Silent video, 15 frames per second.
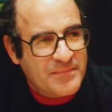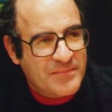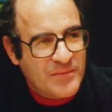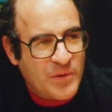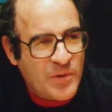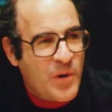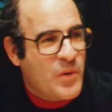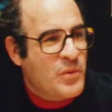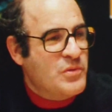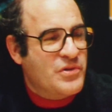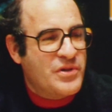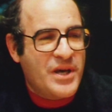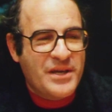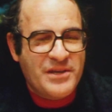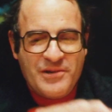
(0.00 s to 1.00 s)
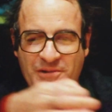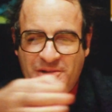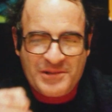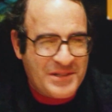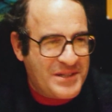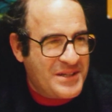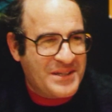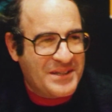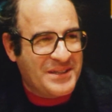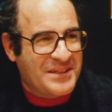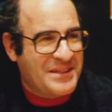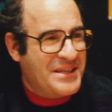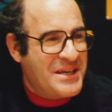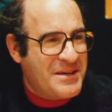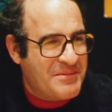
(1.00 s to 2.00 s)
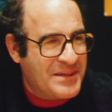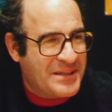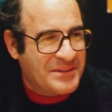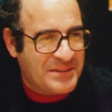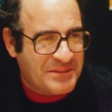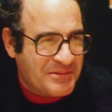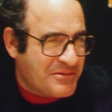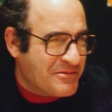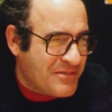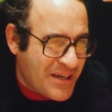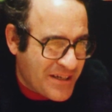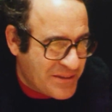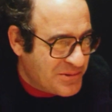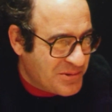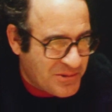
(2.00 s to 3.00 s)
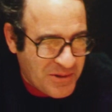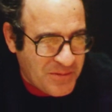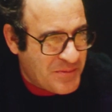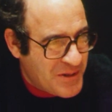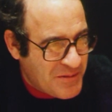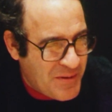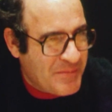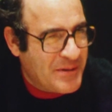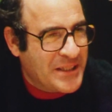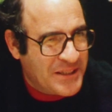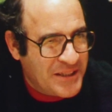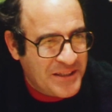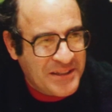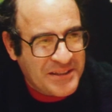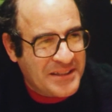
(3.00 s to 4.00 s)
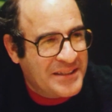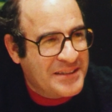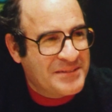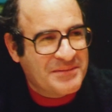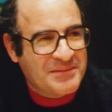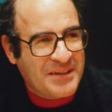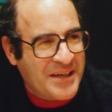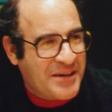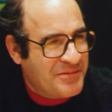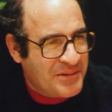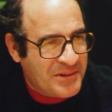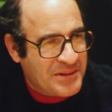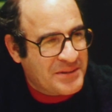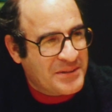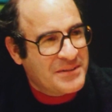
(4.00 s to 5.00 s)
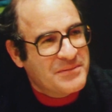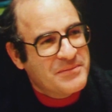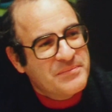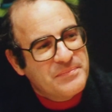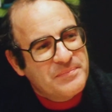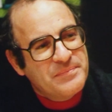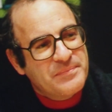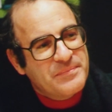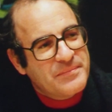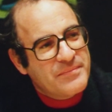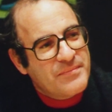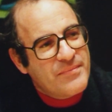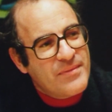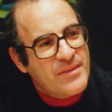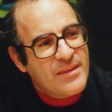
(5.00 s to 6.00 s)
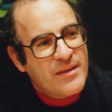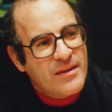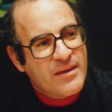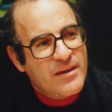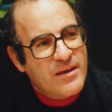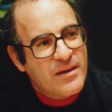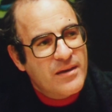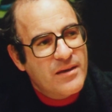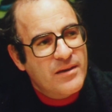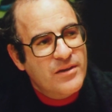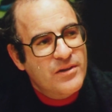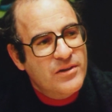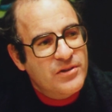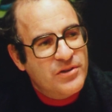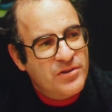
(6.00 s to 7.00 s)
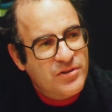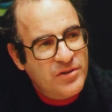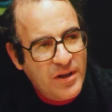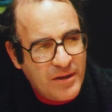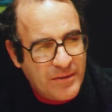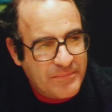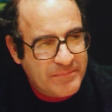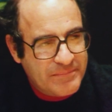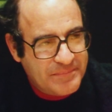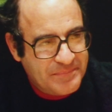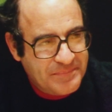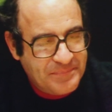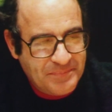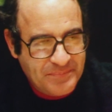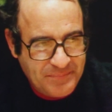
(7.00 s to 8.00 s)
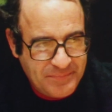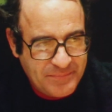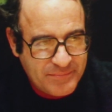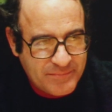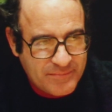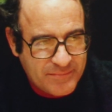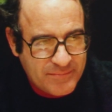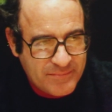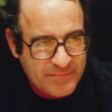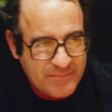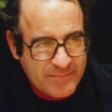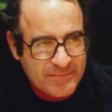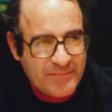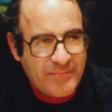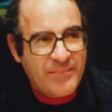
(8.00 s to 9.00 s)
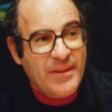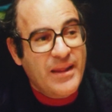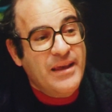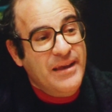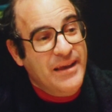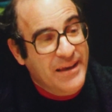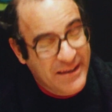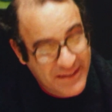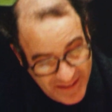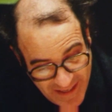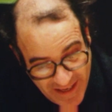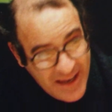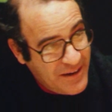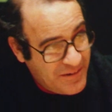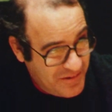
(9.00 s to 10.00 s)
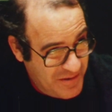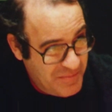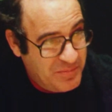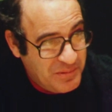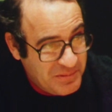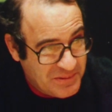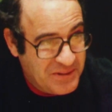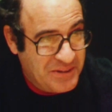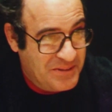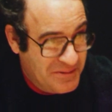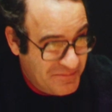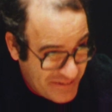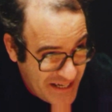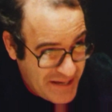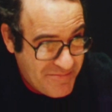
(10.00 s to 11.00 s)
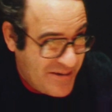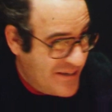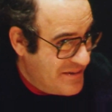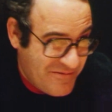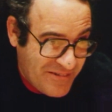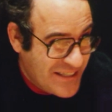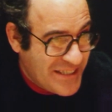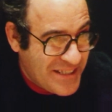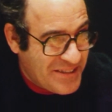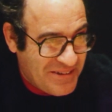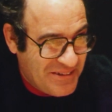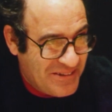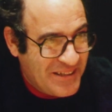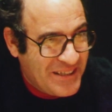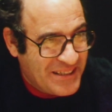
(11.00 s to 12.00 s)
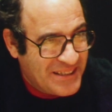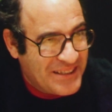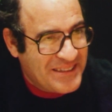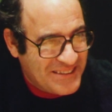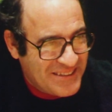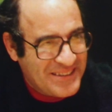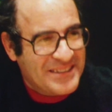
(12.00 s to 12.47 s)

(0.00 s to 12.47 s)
Non Come? ho un segno così libero, devo fare tutto prima matita, lavoro... Però hai cominciato presto, quanto mi dici, hai cominciato presto, cioè sì. ormai dovrebbe essere una tecnica assimilata. Ecco, appunto, dovrebbe, invece eh, non lo è. Non lo è.